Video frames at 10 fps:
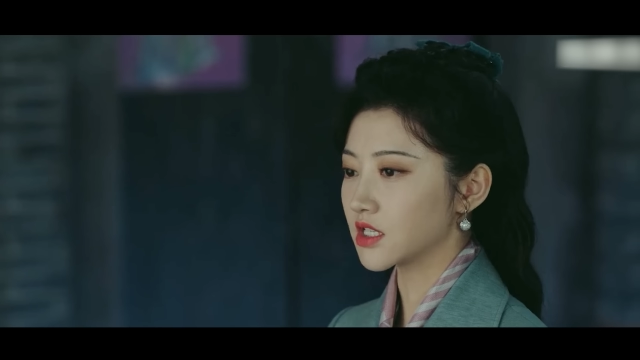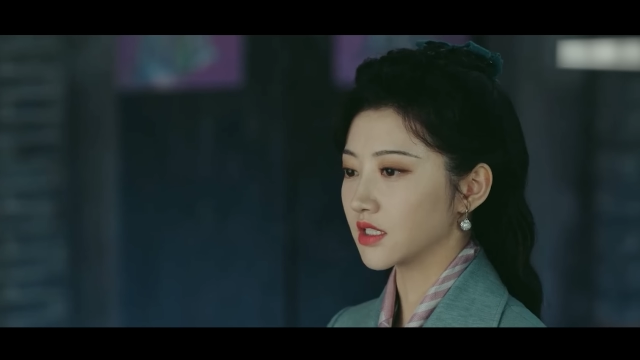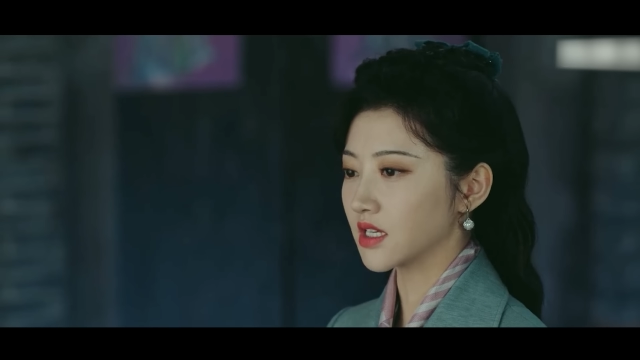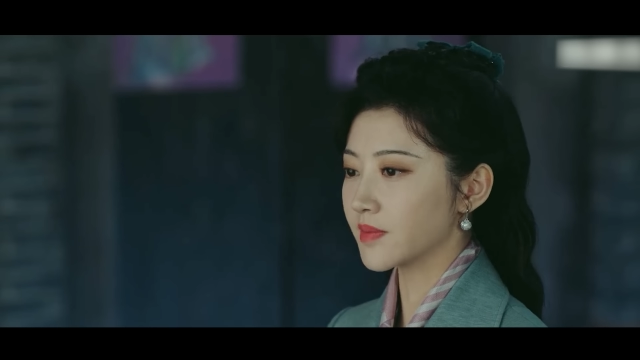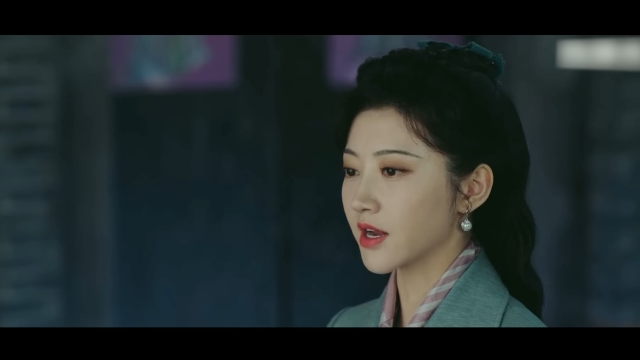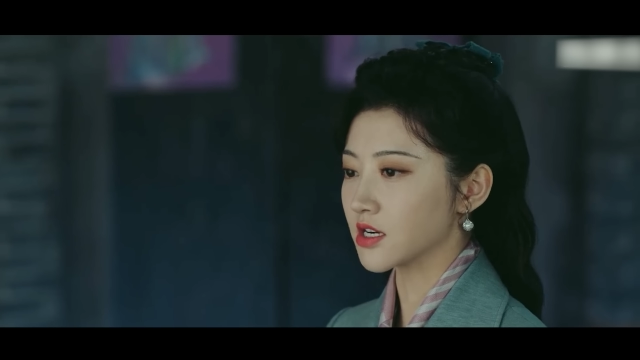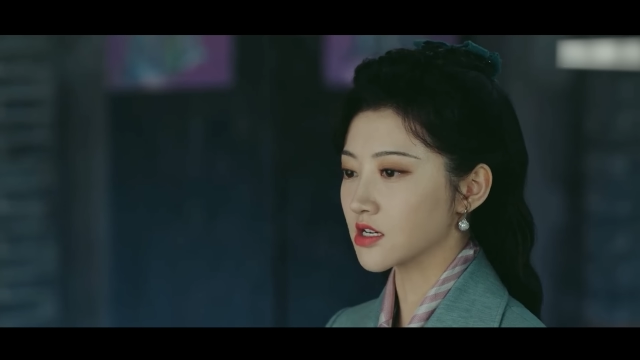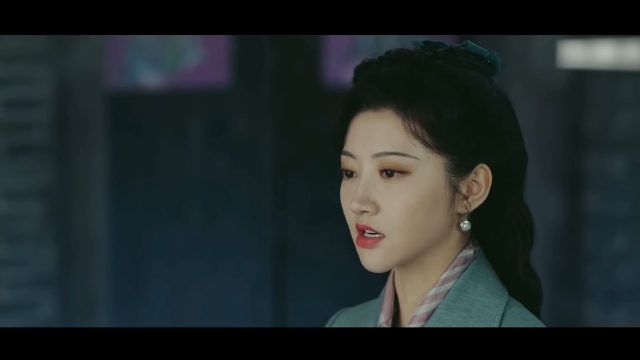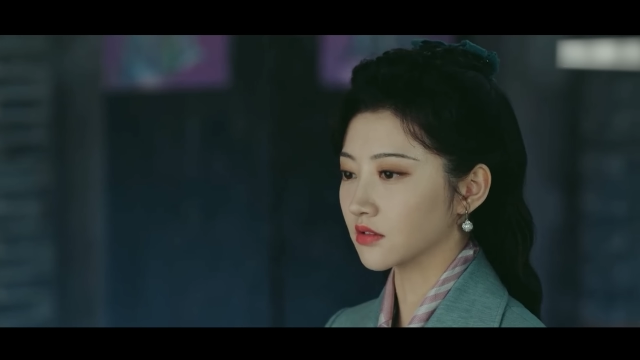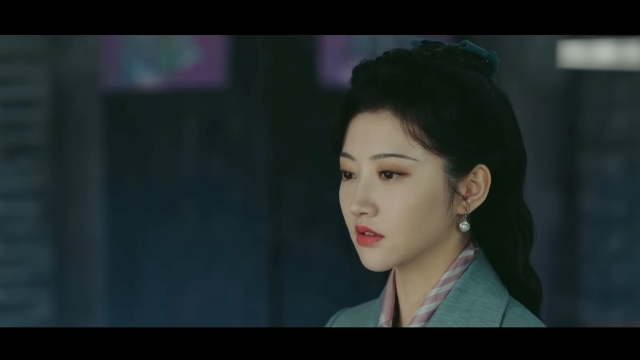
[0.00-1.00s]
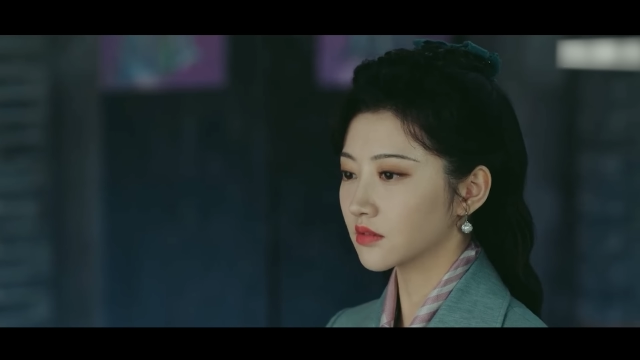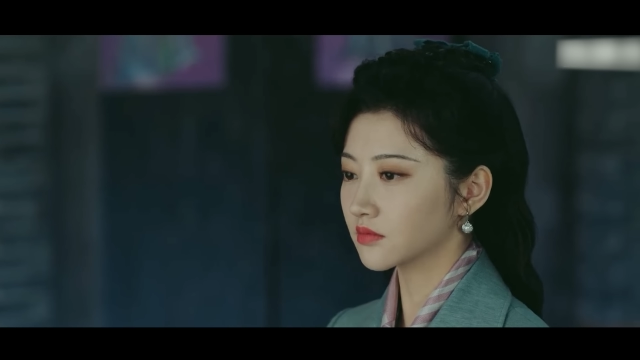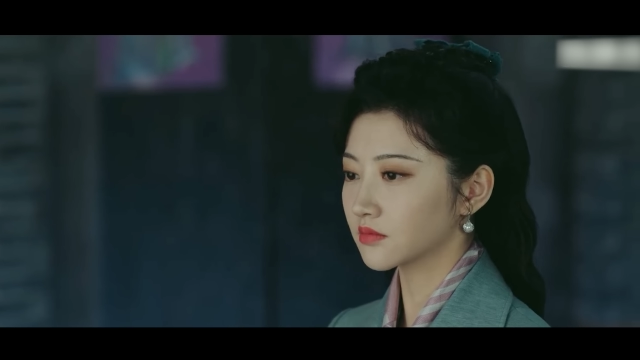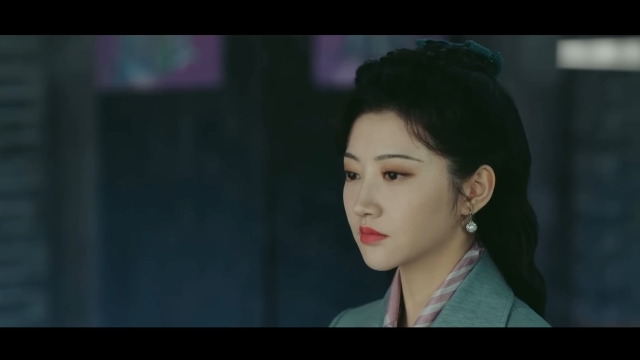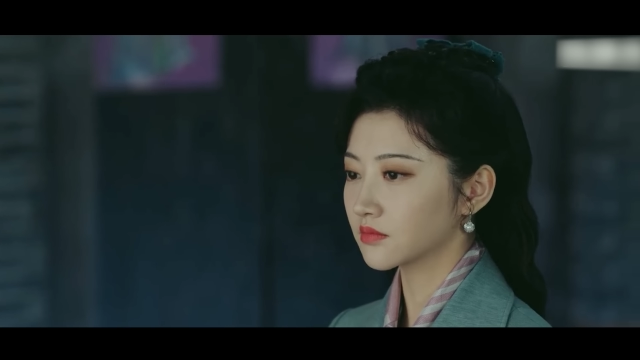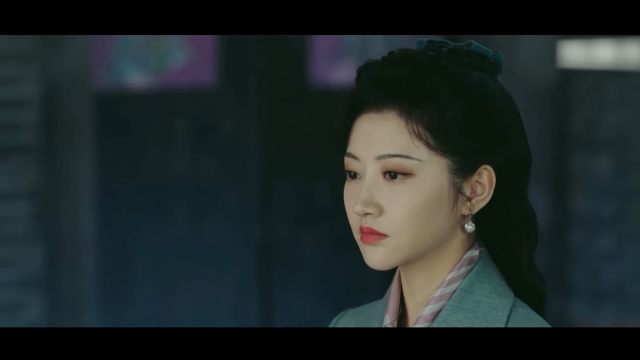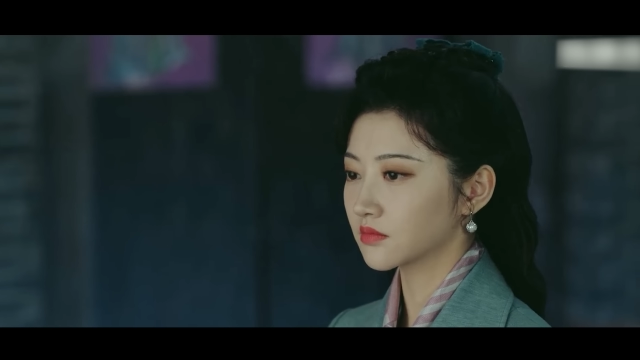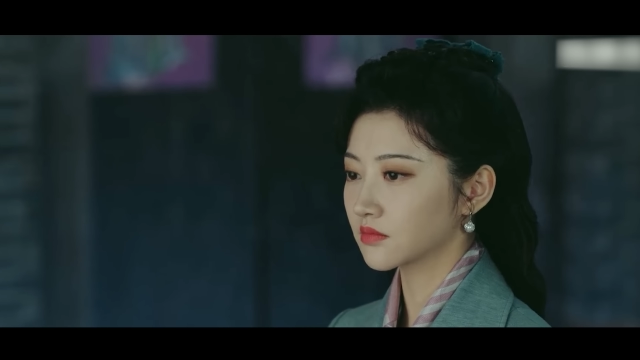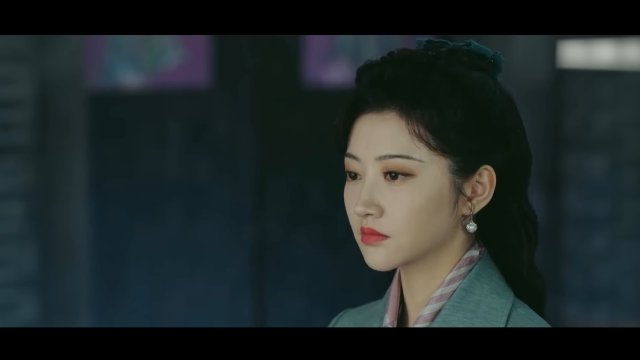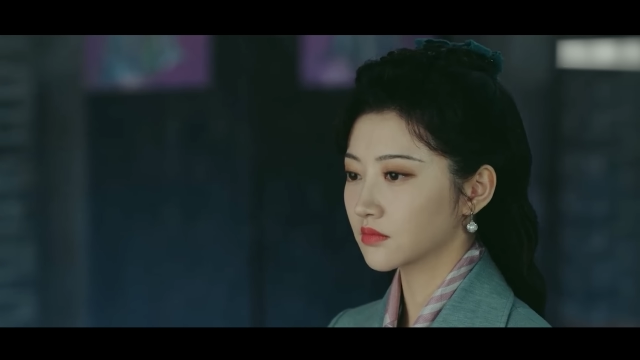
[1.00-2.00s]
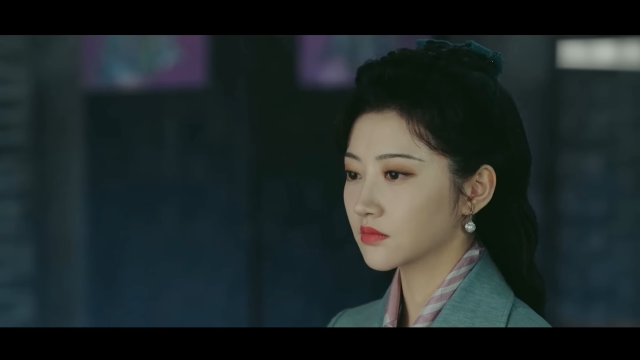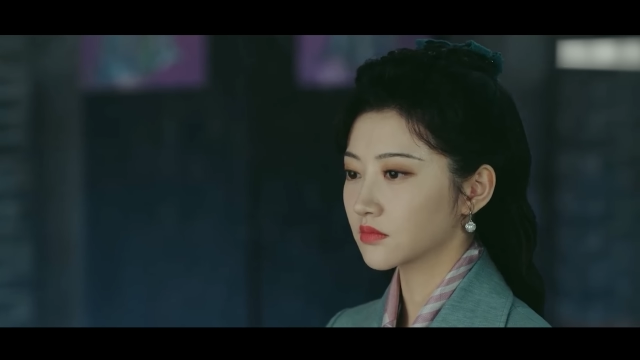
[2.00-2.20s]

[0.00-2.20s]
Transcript: hiện tại cô đã biết được chân tướng vụ cháy Vấn Xuân